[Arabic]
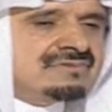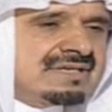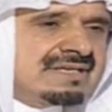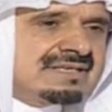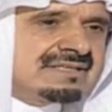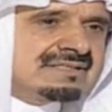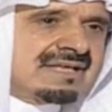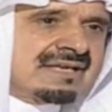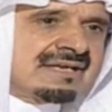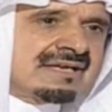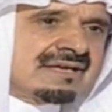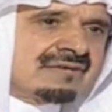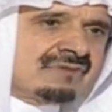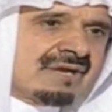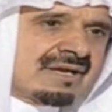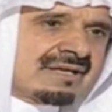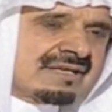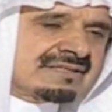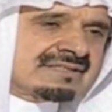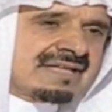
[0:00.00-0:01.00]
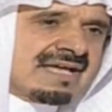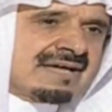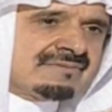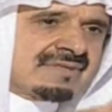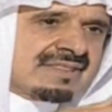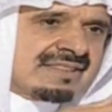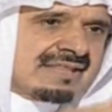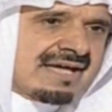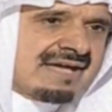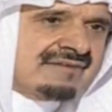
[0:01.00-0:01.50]
نريد ان يكون الخطاب
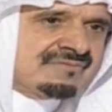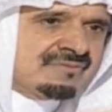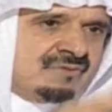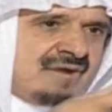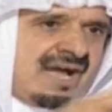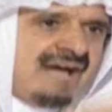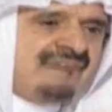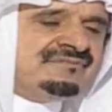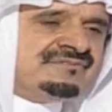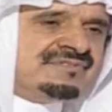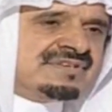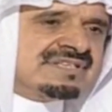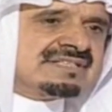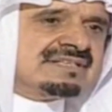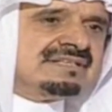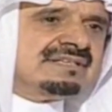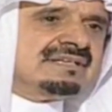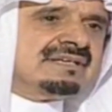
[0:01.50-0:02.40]
طيب المشكله في